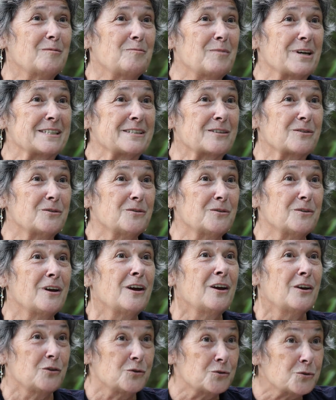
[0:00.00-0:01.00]
Parce que
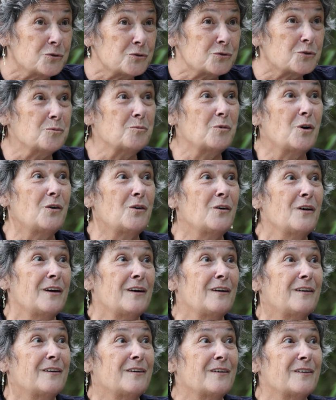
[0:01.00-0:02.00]
justement,
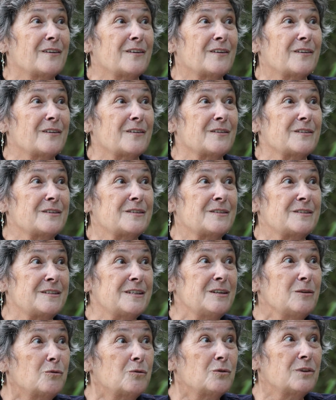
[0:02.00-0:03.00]

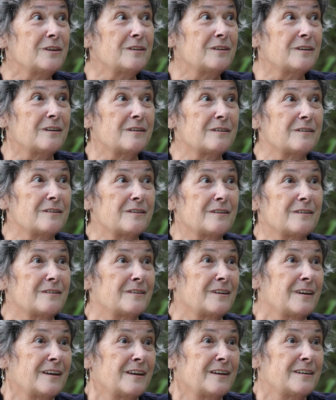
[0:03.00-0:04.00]
si on,
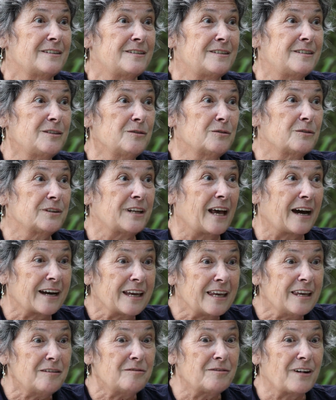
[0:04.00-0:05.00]
si, on,
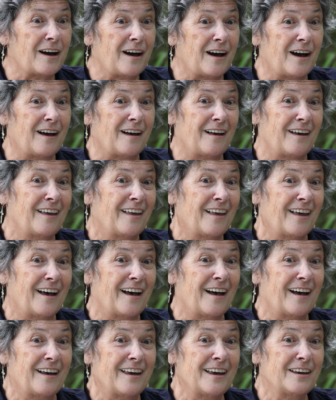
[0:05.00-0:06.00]
arrive à,
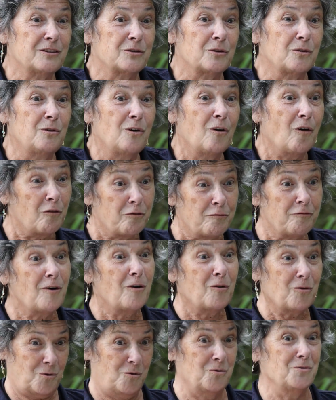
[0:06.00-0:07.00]
à être
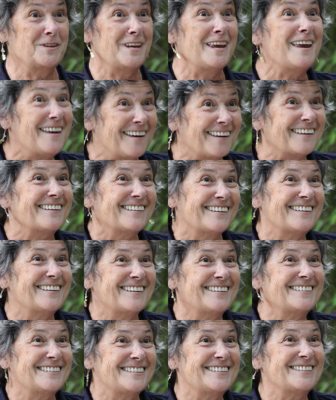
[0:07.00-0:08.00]
l'enfant qu'on est,
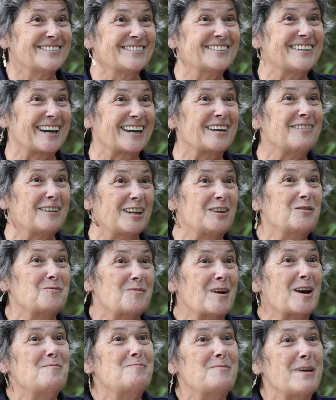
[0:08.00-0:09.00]
et si on arrive à ne
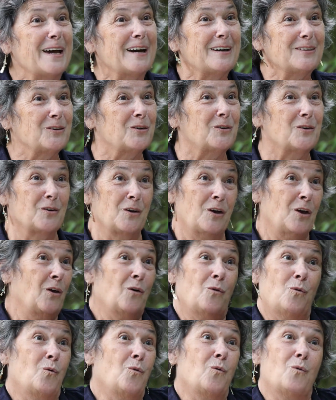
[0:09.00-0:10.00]
pas le perdre,
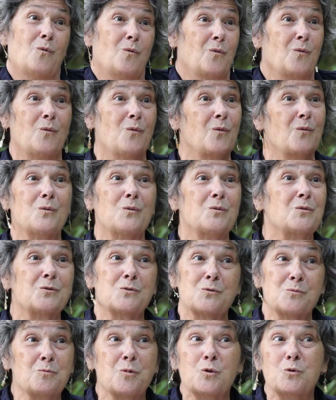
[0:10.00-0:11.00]

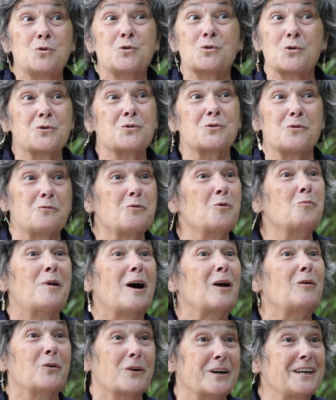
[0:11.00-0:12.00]
beaucoup de choses se font
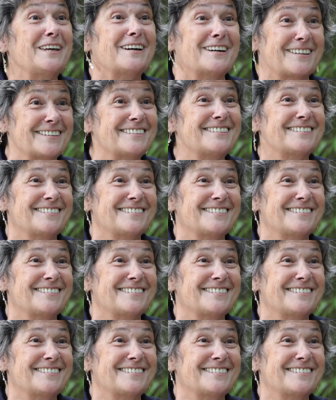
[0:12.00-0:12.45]
par le rire.